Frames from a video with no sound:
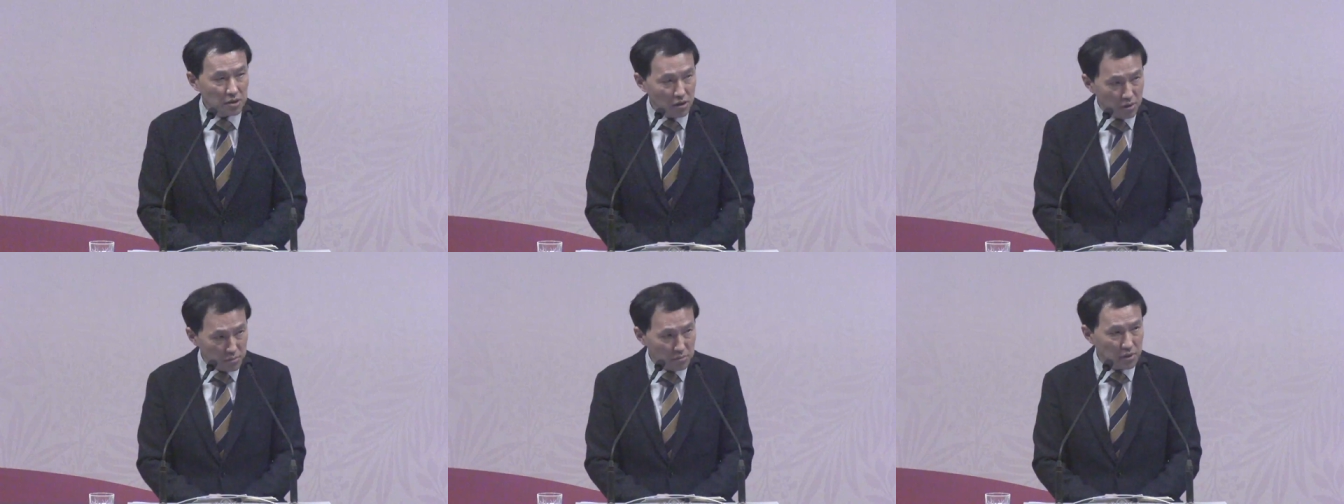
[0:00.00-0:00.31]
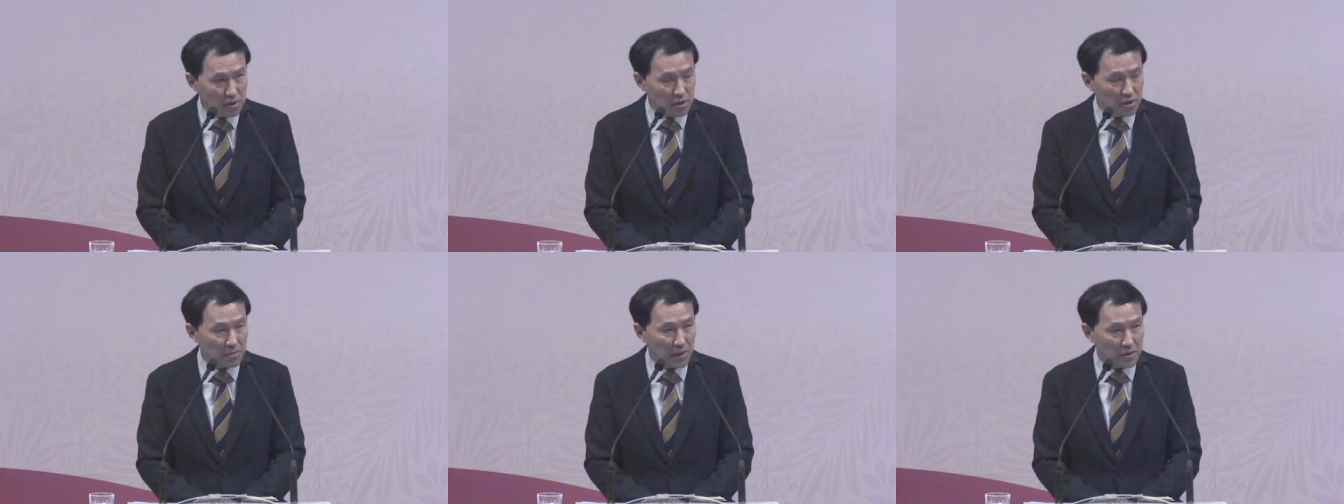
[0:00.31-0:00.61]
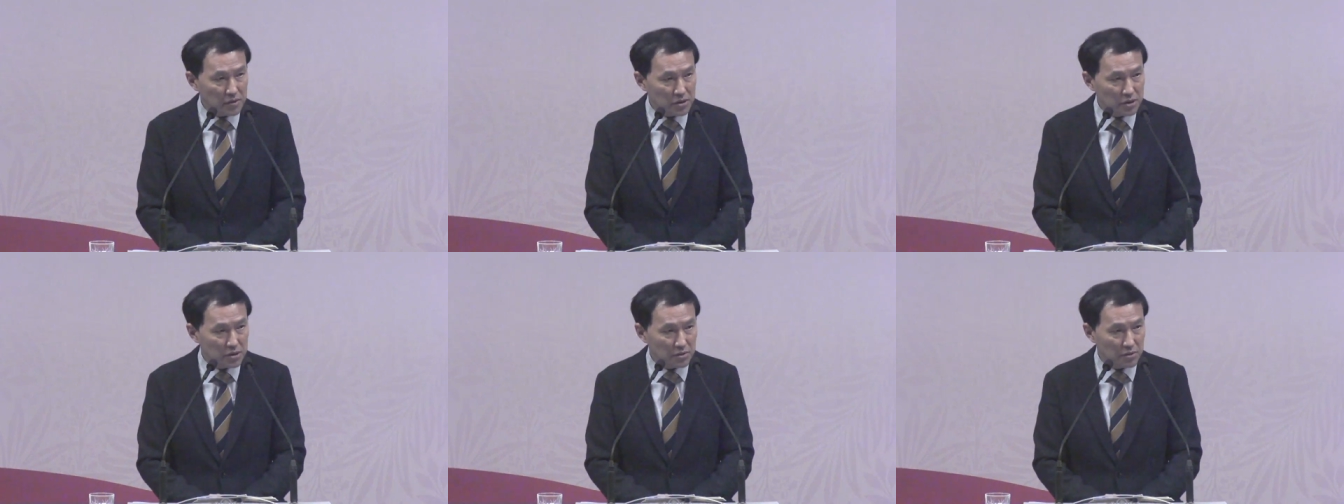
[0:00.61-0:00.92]
형벌을
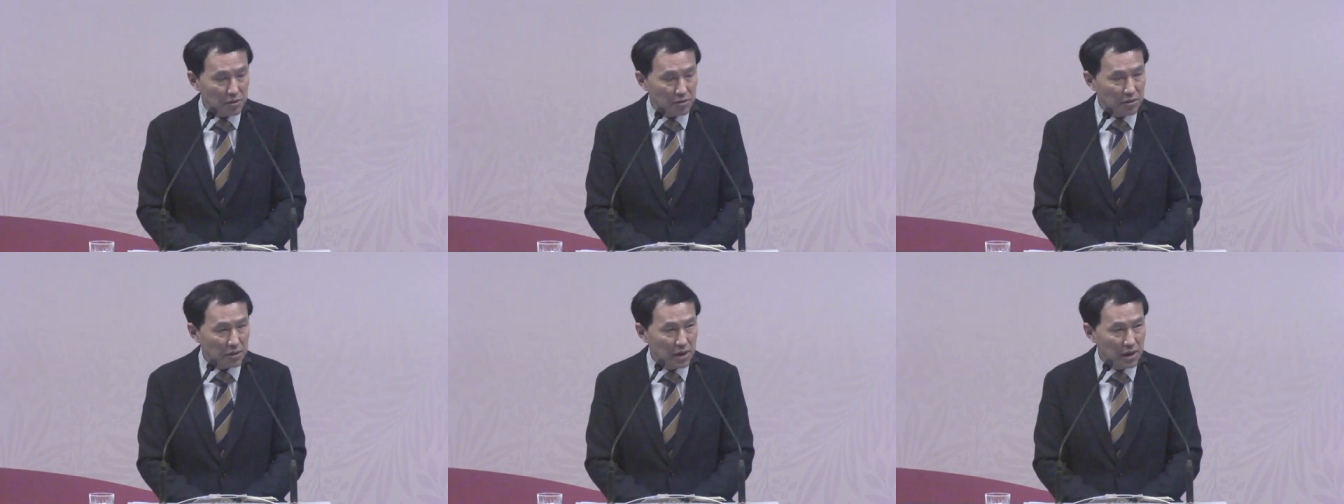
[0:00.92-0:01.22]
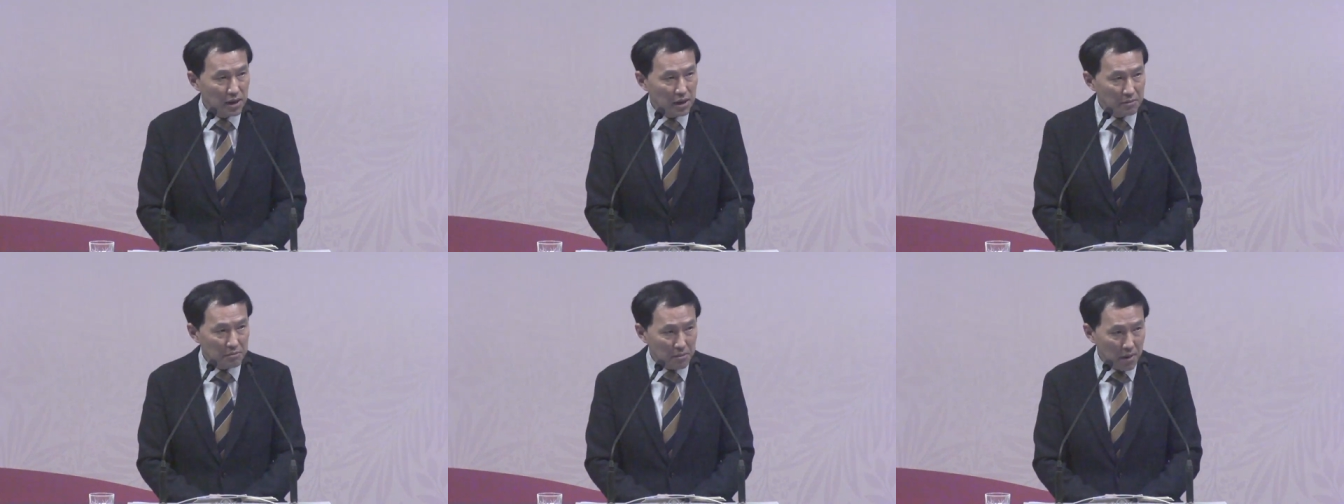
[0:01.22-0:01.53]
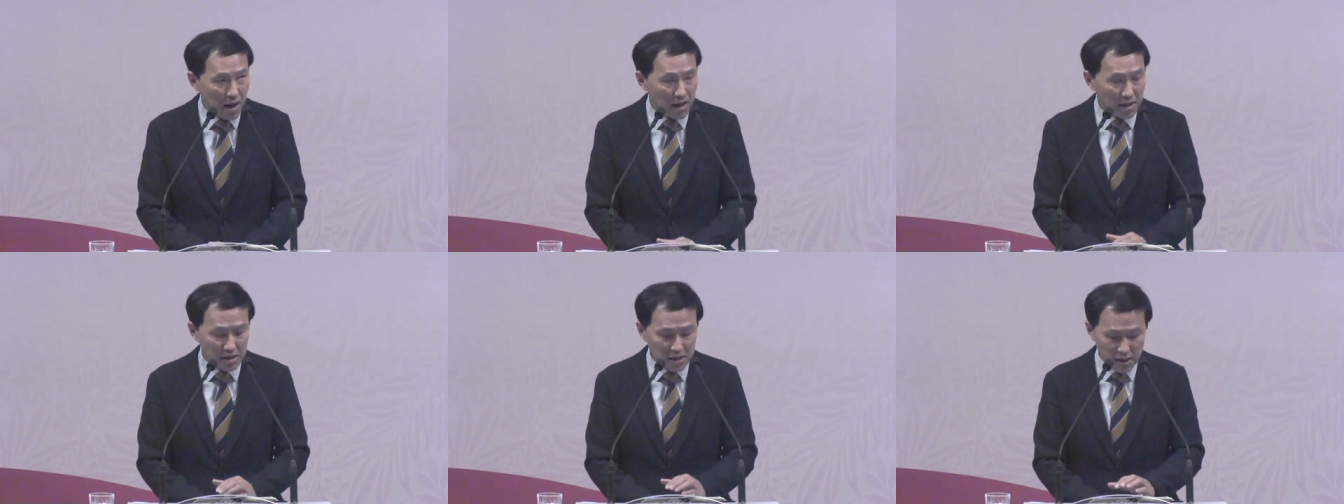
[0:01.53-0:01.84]
받으시고
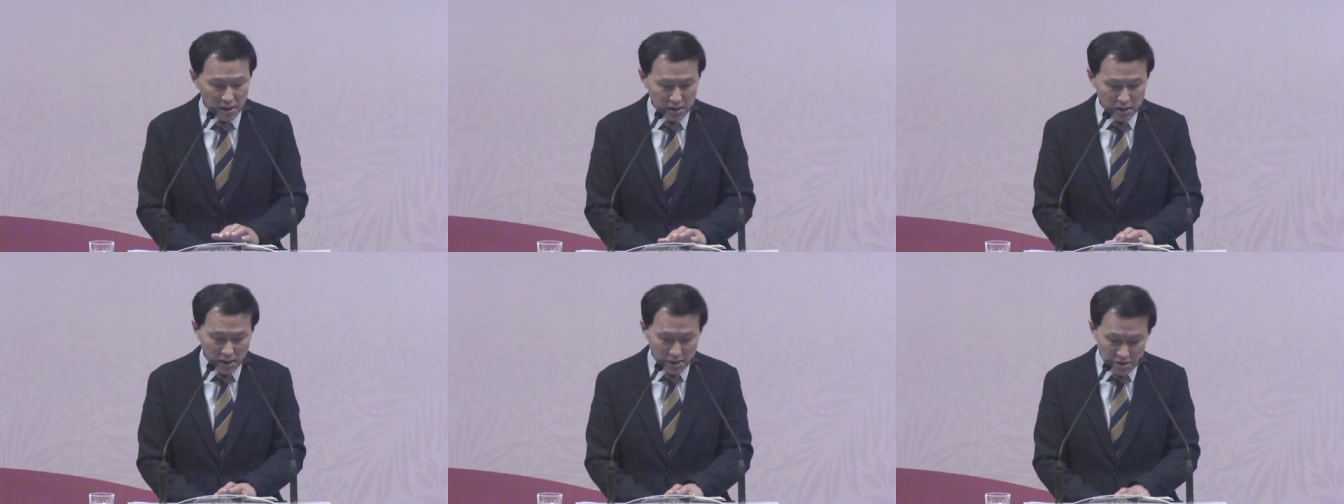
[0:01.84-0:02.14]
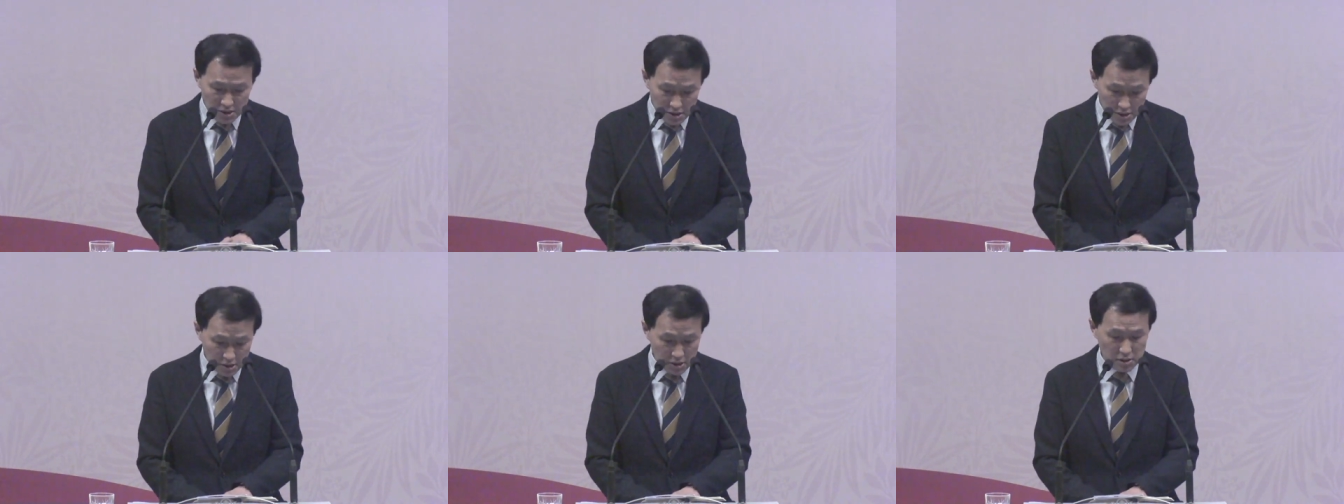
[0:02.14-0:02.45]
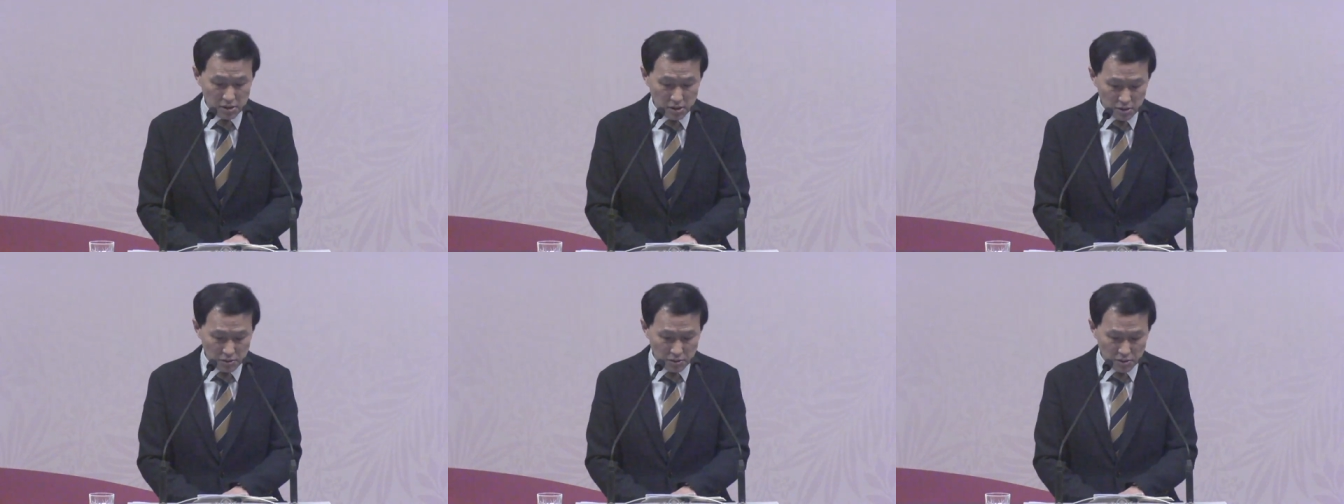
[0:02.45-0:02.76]
마귀에 대한
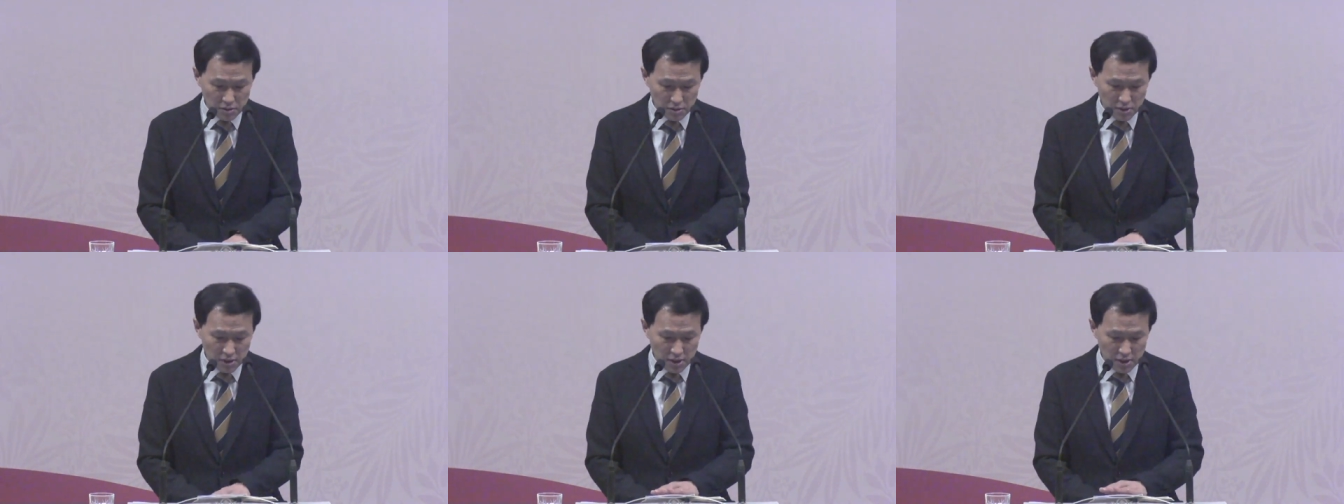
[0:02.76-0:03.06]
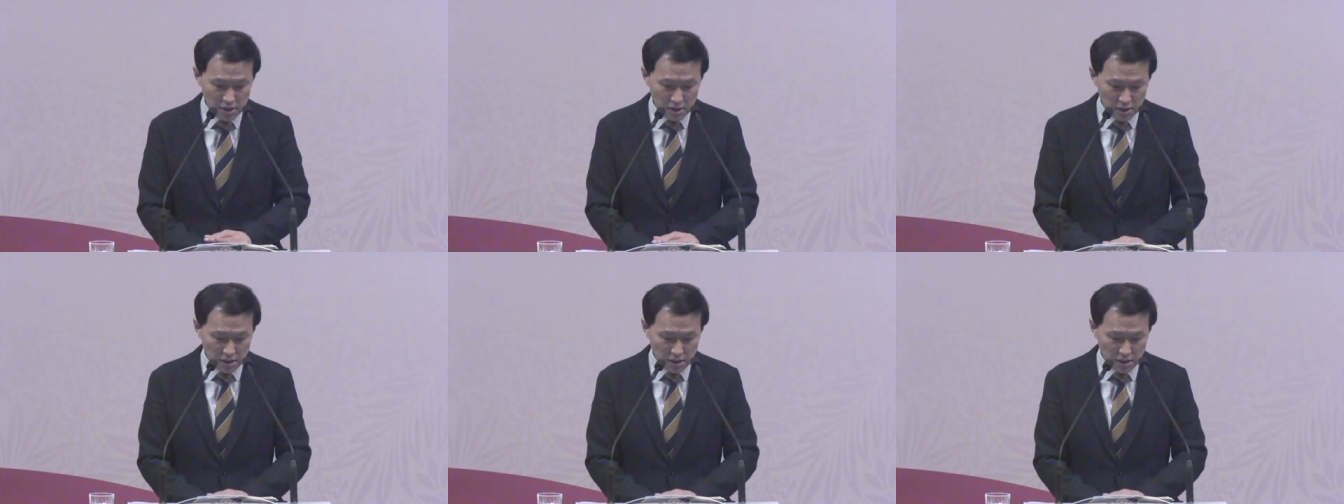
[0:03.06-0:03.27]
승리로